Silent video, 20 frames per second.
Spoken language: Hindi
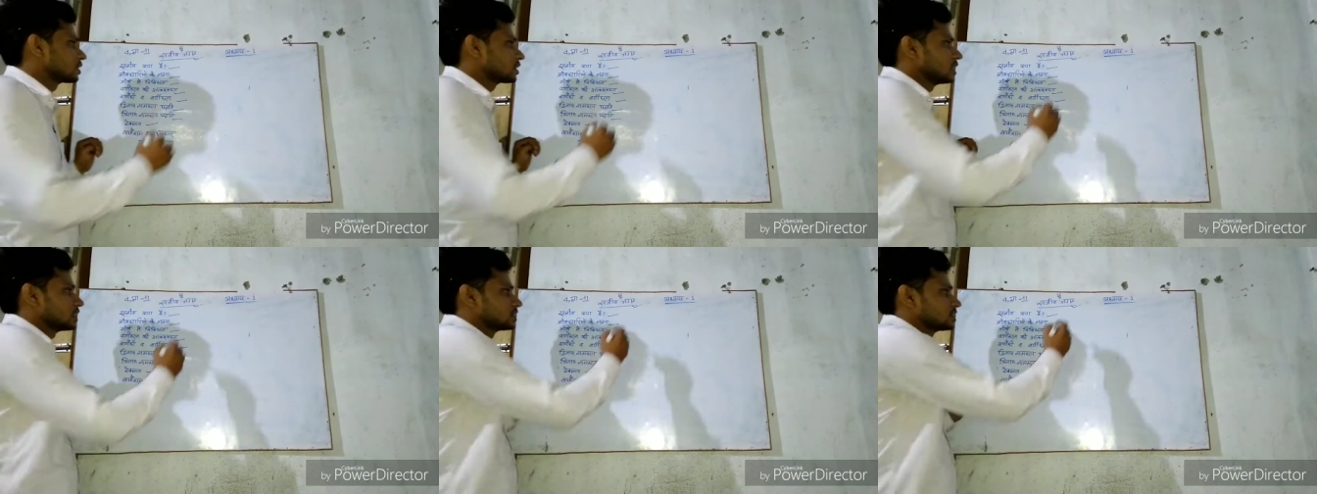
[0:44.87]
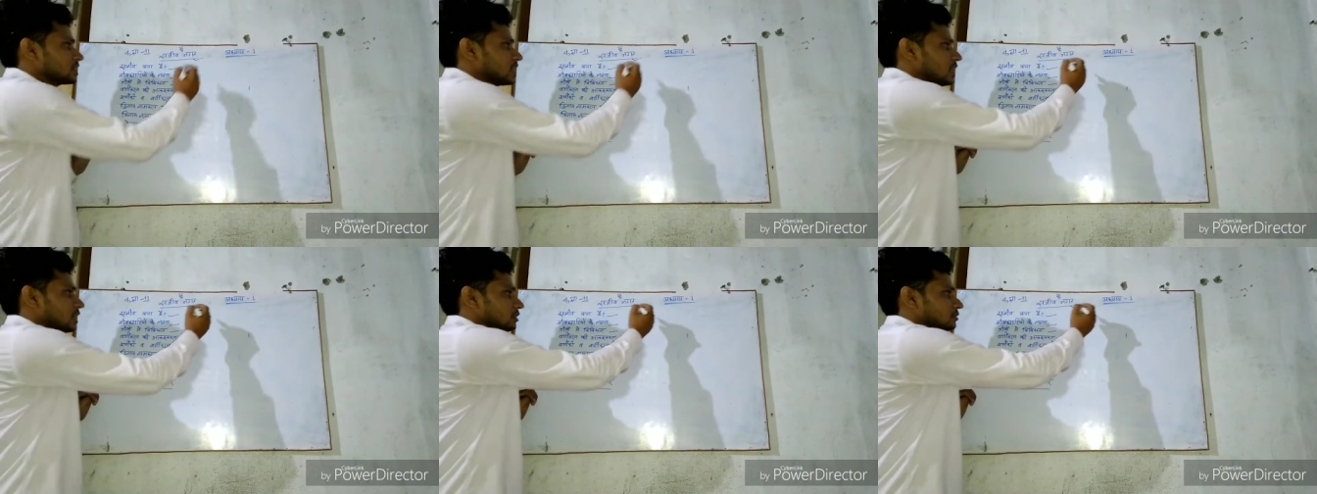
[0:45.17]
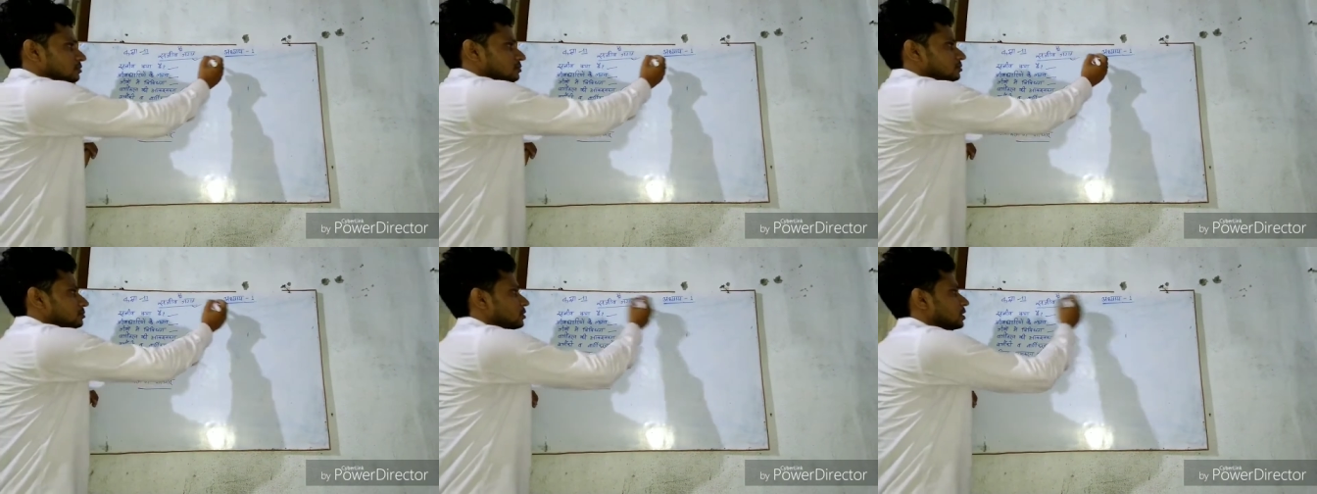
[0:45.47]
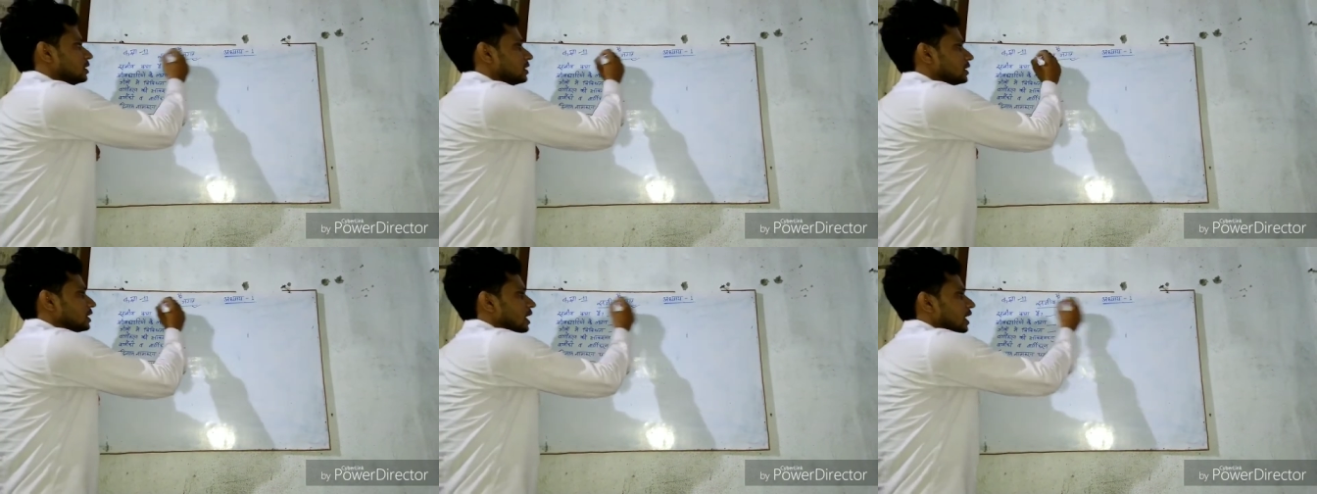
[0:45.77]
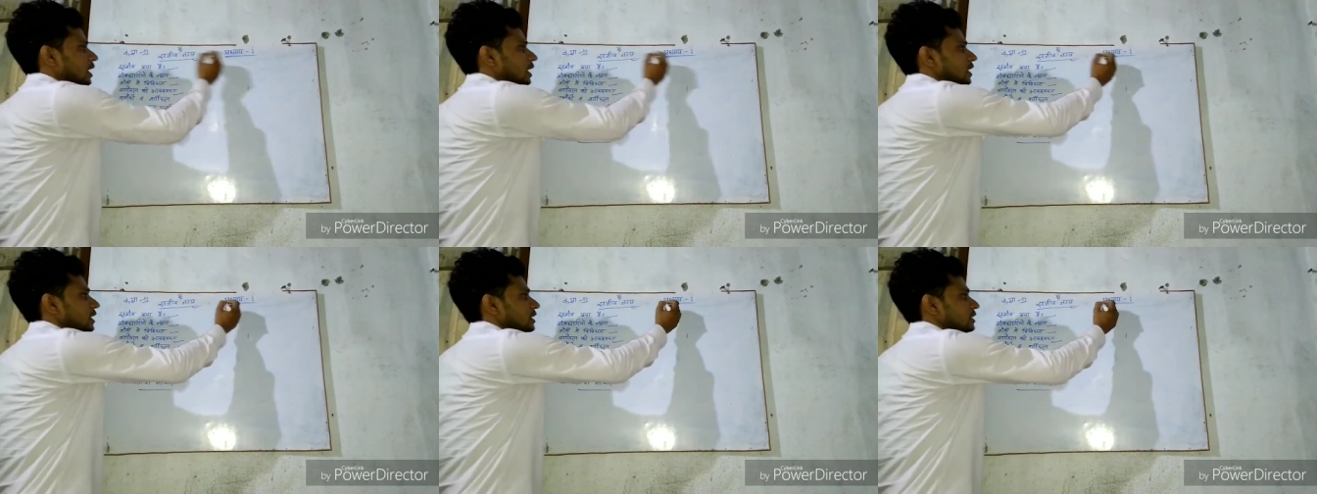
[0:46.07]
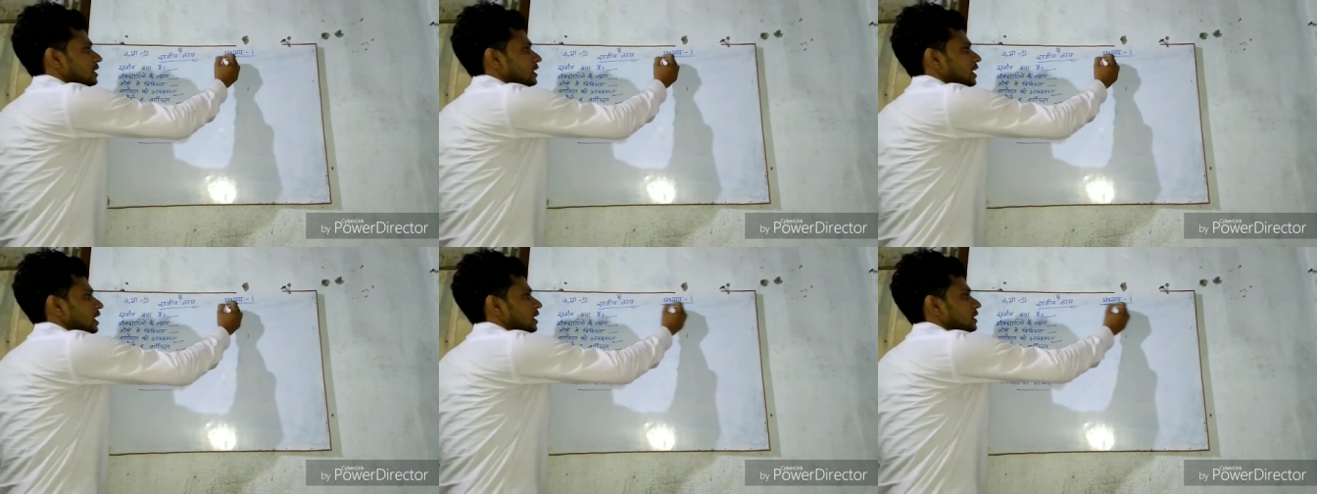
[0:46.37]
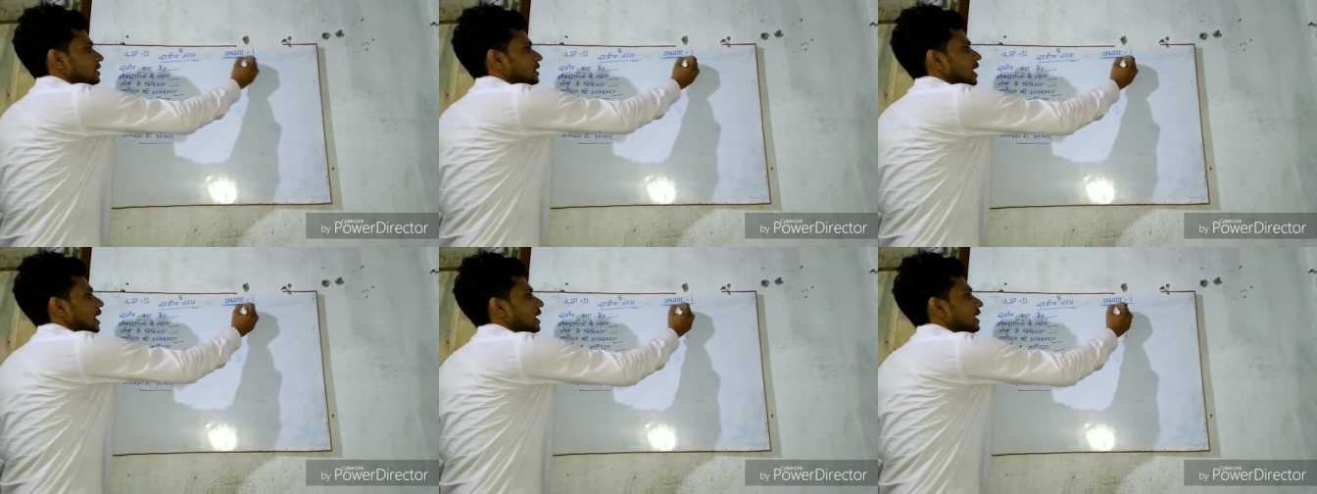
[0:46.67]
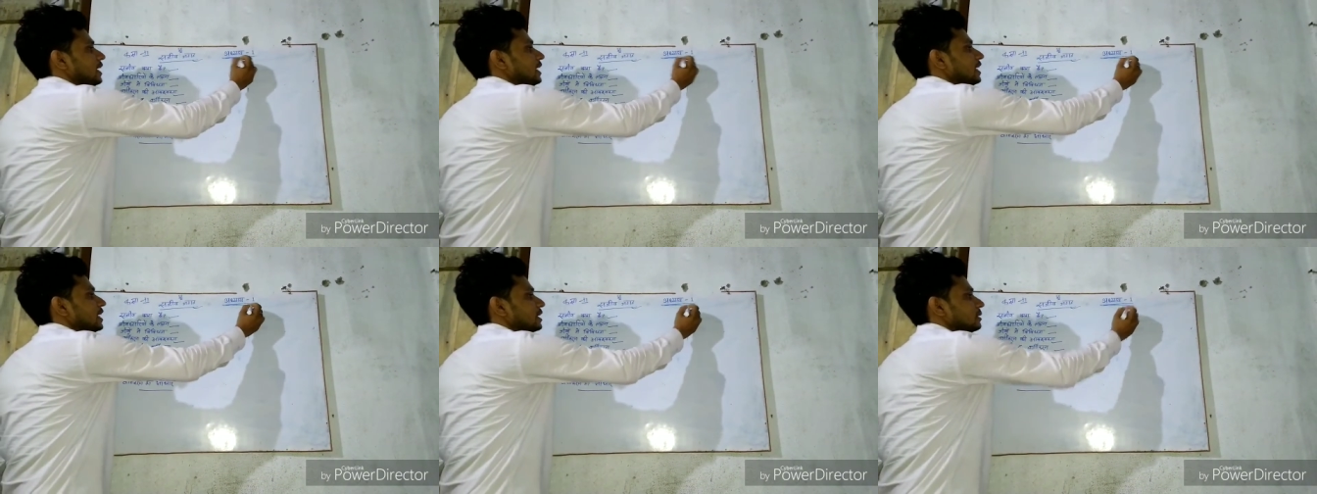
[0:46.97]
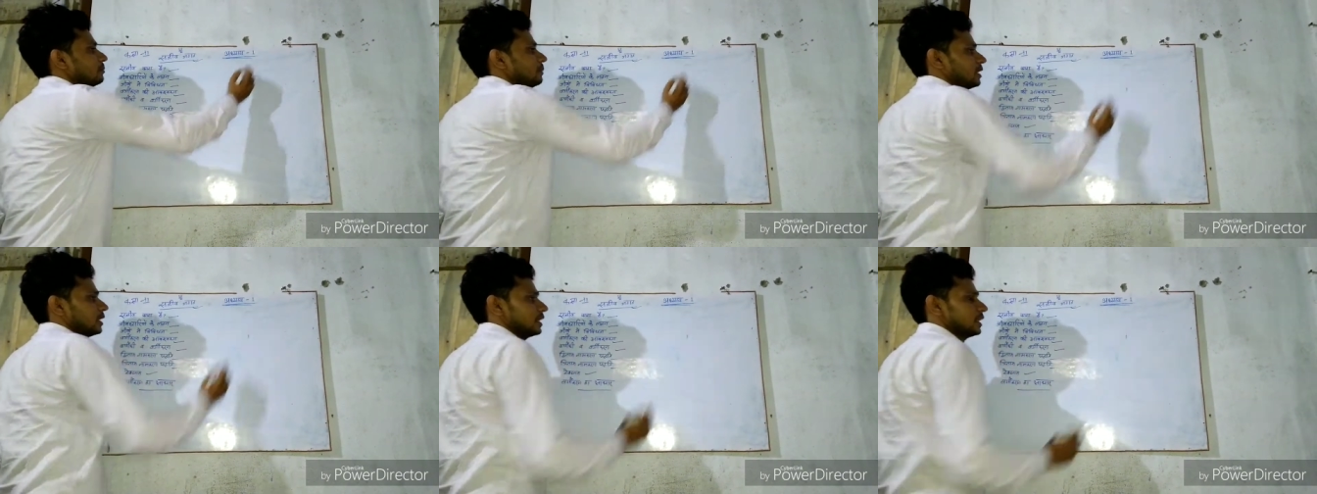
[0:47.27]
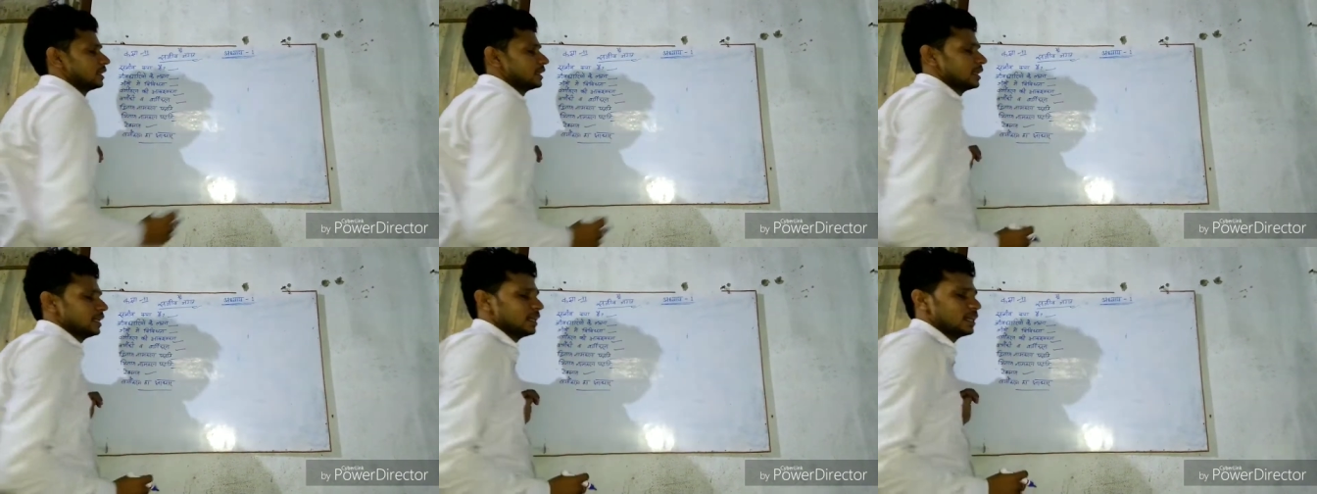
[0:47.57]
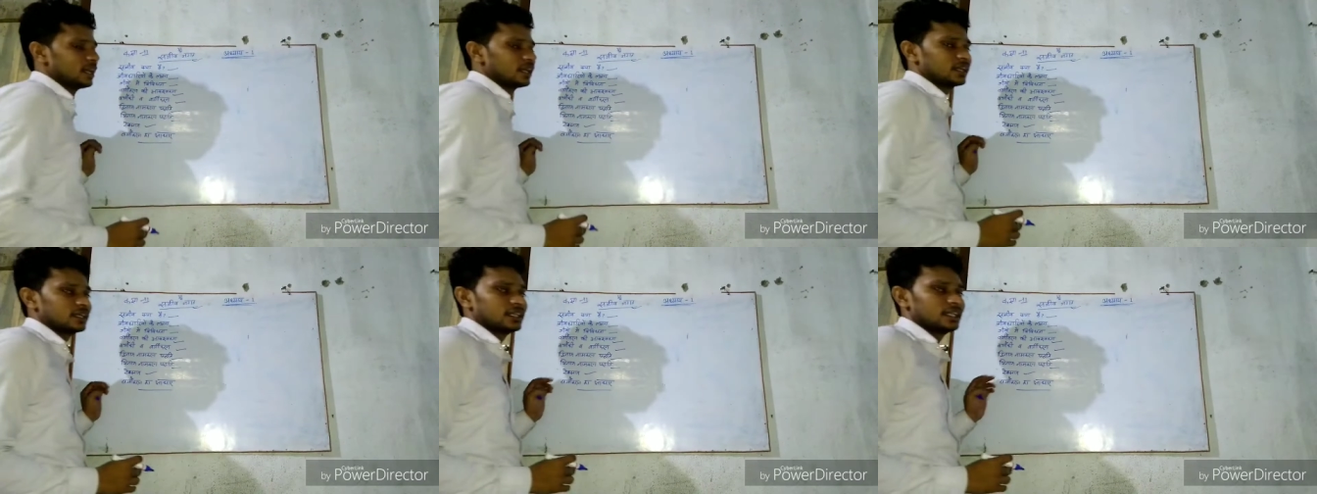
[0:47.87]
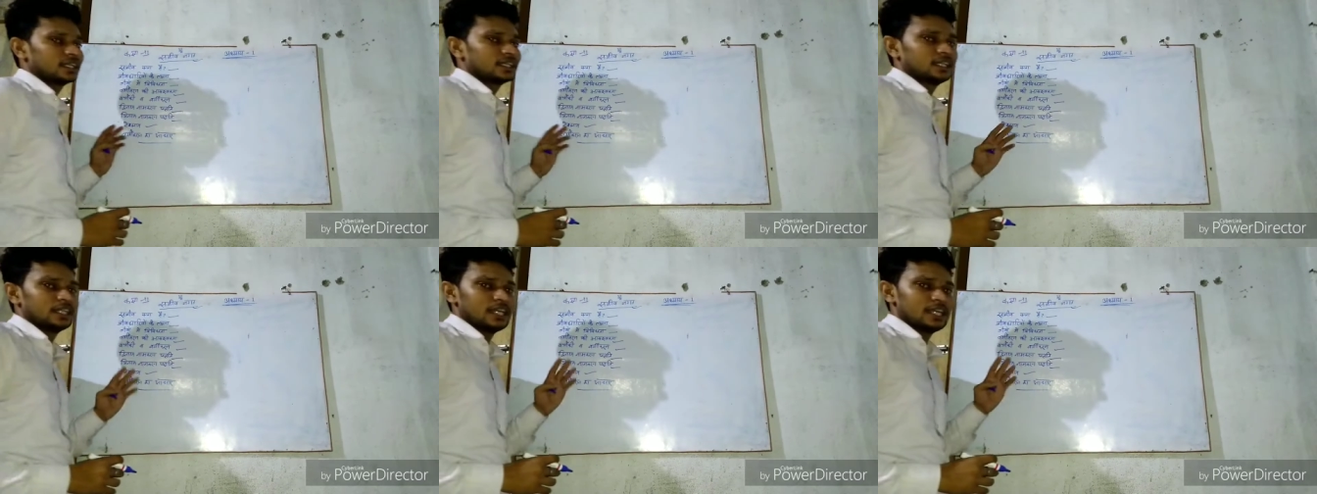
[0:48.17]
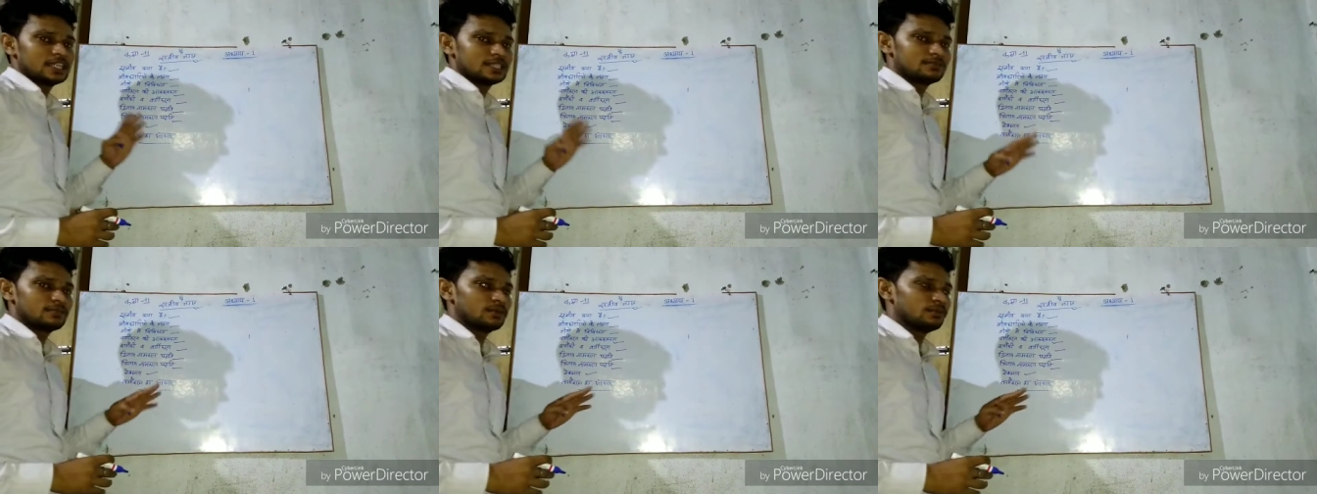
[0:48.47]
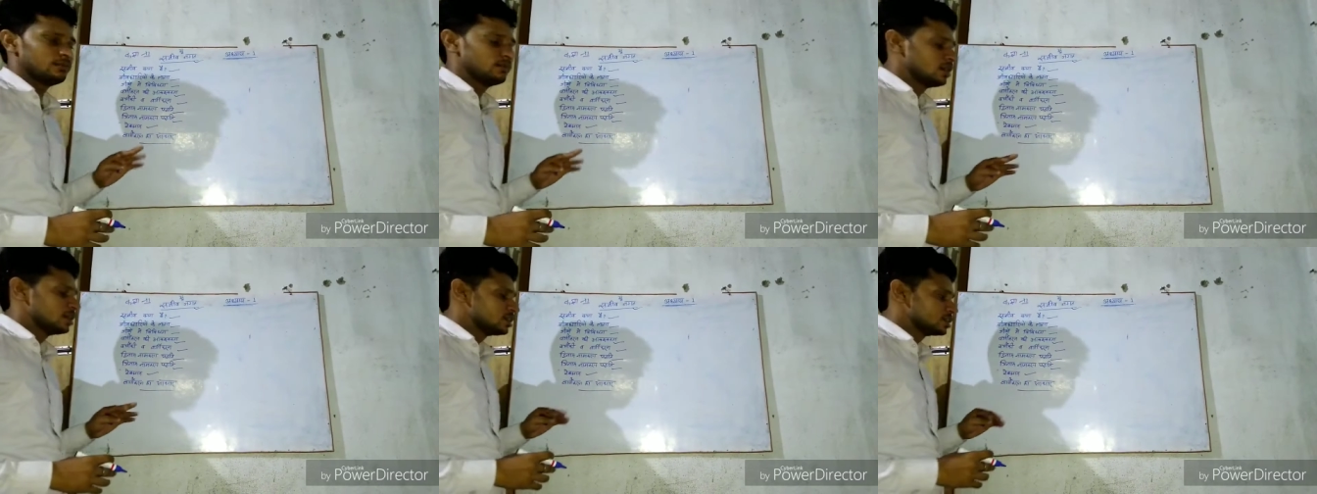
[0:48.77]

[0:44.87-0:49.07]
कक्षा ग्यारह की ये अध्याय एक में ठीक है अगर देखते हैं इसमें